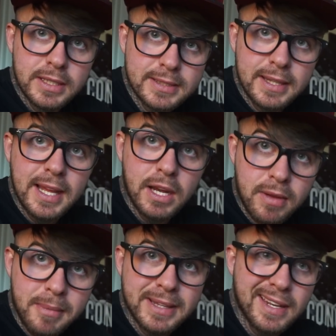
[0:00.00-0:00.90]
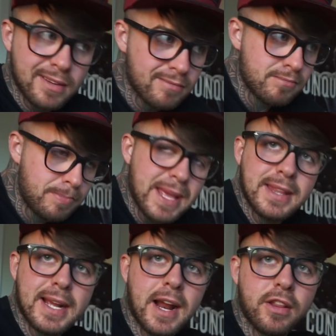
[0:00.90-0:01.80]
Ese día le voy a meter
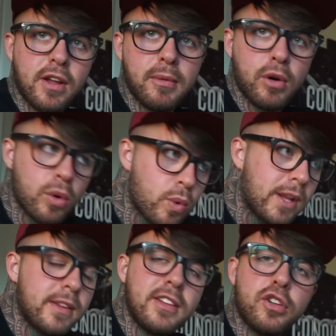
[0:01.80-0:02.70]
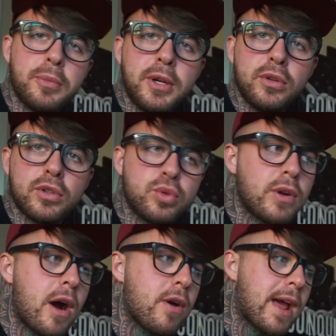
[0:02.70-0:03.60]
bien de cardio, a lo mejor 45 minutos,
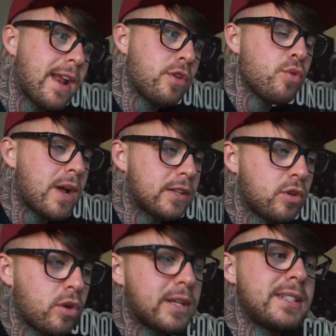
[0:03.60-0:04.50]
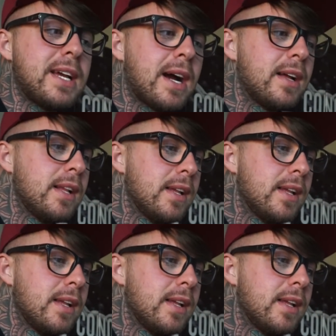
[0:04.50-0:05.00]
una hora en ayunas o lo que sea.